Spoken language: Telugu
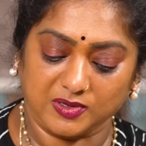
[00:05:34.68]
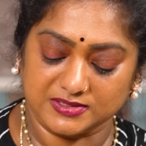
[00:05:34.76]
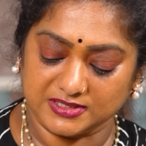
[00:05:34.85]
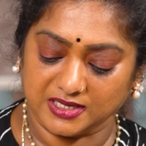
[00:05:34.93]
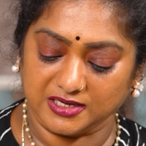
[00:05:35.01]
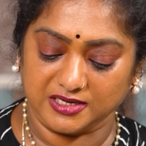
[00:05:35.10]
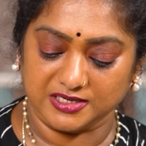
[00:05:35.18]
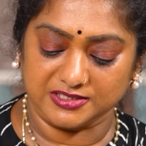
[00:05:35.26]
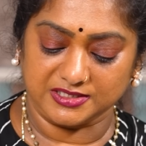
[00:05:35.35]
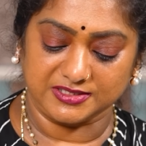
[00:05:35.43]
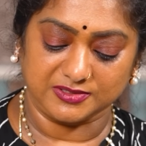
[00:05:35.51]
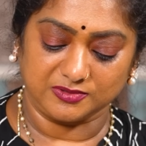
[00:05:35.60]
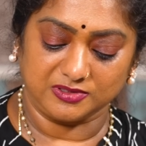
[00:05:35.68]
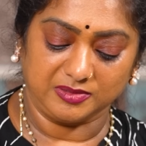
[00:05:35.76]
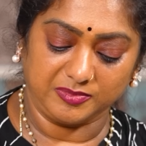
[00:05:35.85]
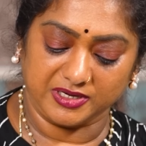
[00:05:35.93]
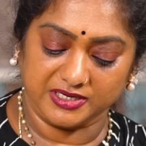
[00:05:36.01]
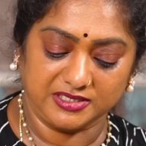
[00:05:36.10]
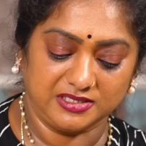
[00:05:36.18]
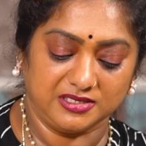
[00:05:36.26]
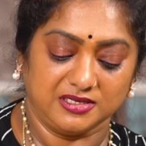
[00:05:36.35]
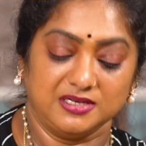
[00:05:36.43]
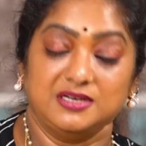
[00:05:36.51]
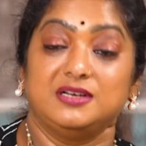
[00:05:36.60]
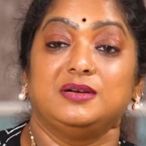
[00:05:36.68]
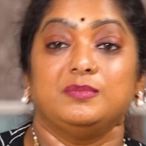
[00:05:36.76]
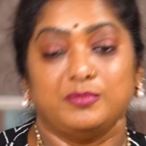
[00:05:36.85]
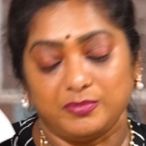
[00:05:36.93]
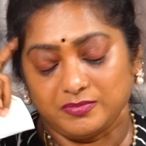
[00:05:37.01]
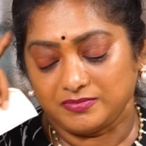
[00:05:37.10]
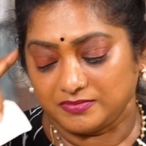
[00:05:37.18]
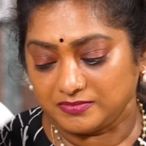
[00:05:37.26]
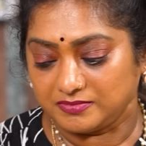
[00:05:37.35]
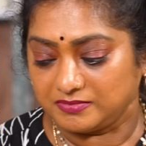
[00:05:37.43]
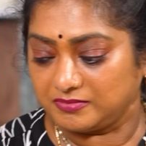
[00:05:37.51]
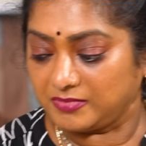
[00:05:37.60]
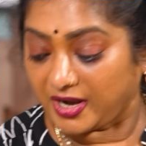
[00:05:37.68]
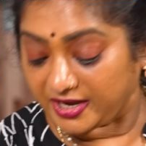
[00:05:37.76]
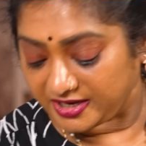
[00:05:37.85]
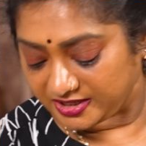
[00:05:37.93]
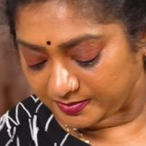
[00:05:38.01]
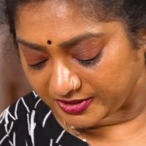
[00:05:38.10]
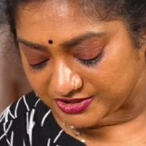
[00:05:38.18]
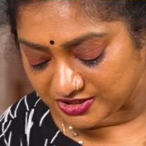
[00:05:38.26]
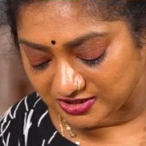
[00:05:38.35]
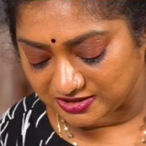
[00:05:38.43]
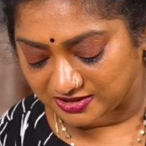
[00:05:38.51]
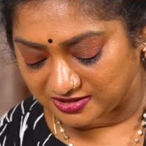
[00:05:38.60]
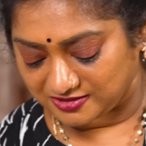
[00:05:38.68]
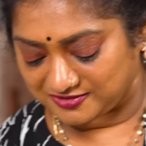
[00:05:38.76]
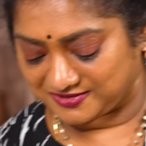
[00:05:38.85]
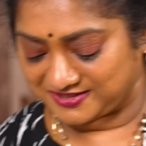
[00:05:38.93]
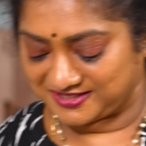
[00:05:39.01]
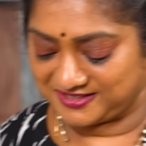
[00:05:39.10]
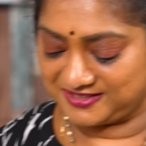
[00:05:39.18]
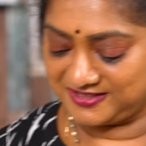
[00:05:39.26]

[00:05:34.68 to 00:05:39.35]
ఒక్కసారి క్లీన్ చేసుకుంటే మనకి మైండ్కి ప్రశాంతంగా ఉంటుంది